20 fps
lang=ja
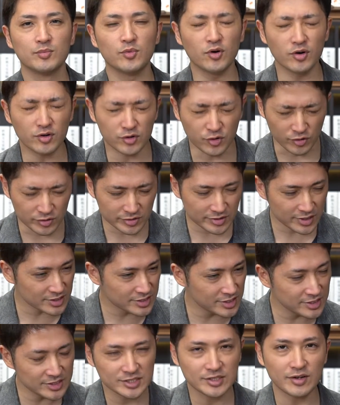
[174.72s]
もうこんな
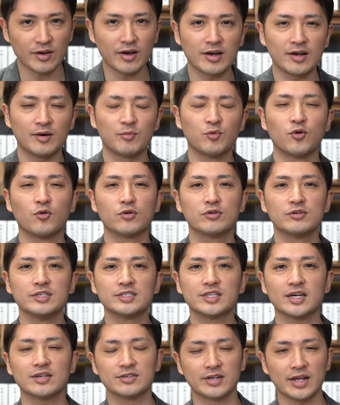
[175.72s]
人生はもう送
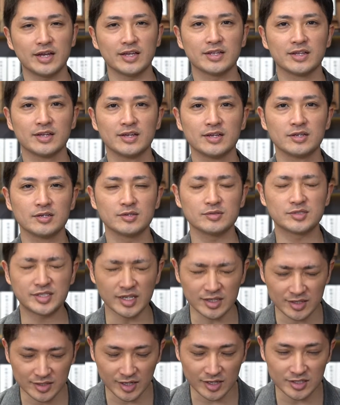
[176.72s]
りたくない、
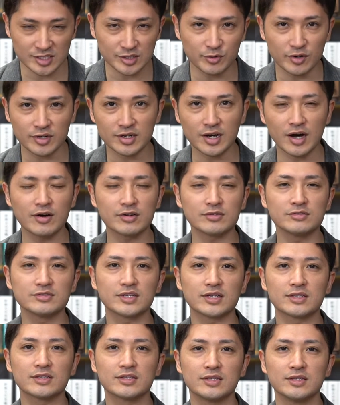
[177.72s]
絶対自分は変わるん
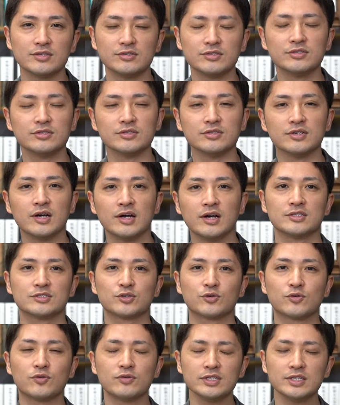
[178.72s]
だっていう、
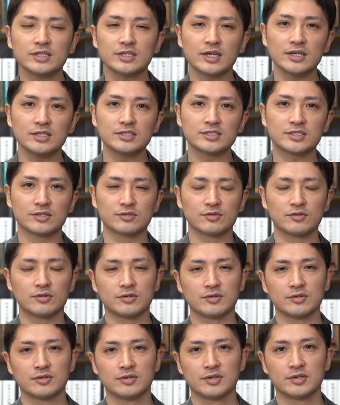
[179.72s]
そこに対して
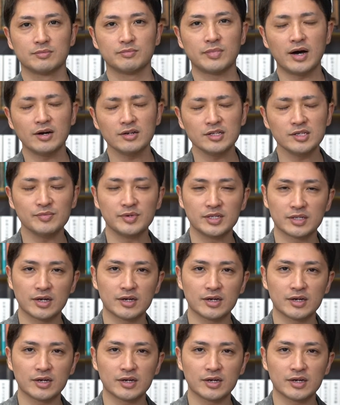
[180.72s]
の、ある意味